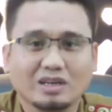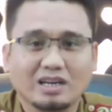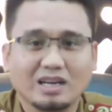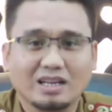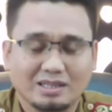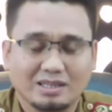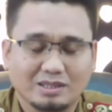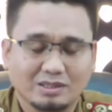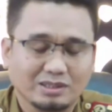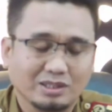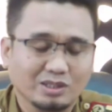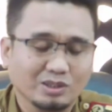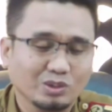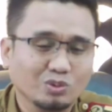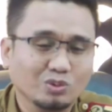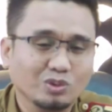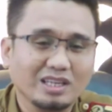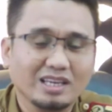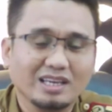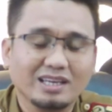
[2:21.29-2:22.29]
Nah,
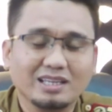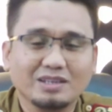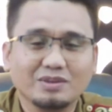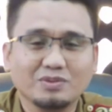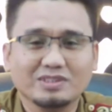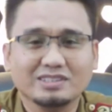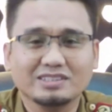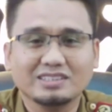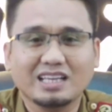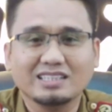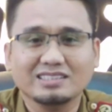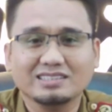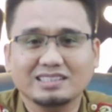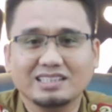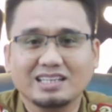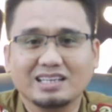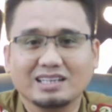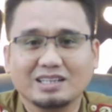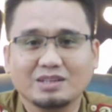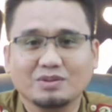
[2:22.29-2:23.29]
tentunya
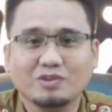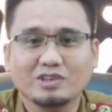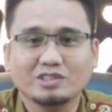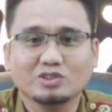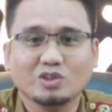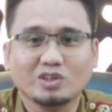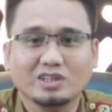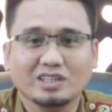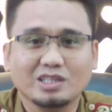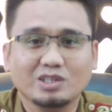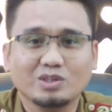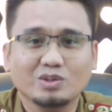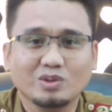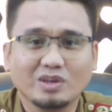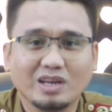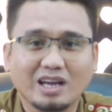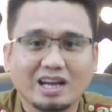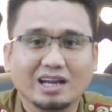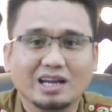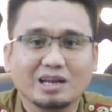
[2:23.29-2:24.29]
investasi dari investor ini
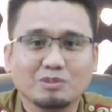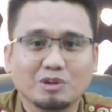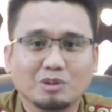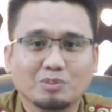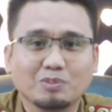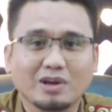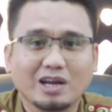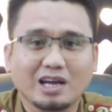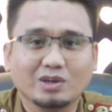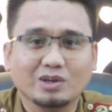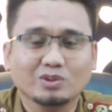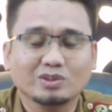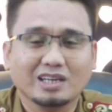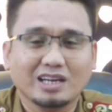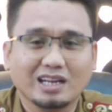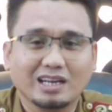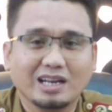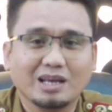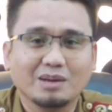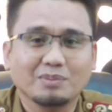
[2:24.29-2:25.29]
juga akan berpengaruh
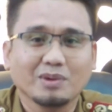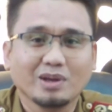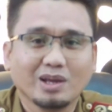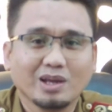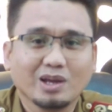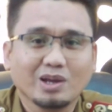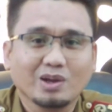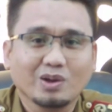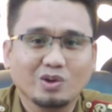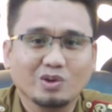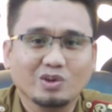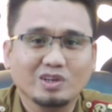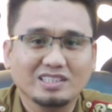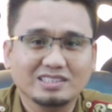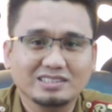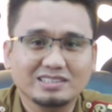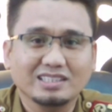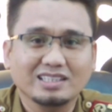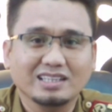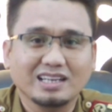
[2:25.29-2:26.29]
terhadap
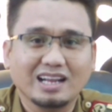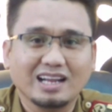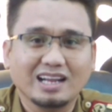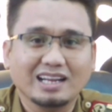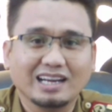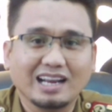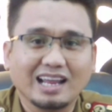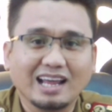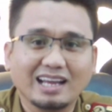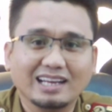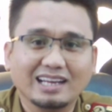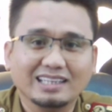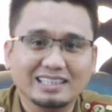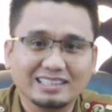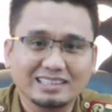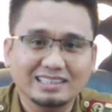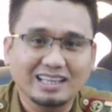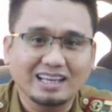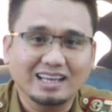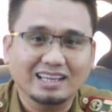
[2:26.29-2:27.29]
kondisi lahan-lahan
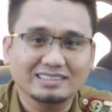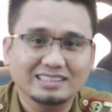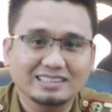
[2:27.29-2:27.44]
kita,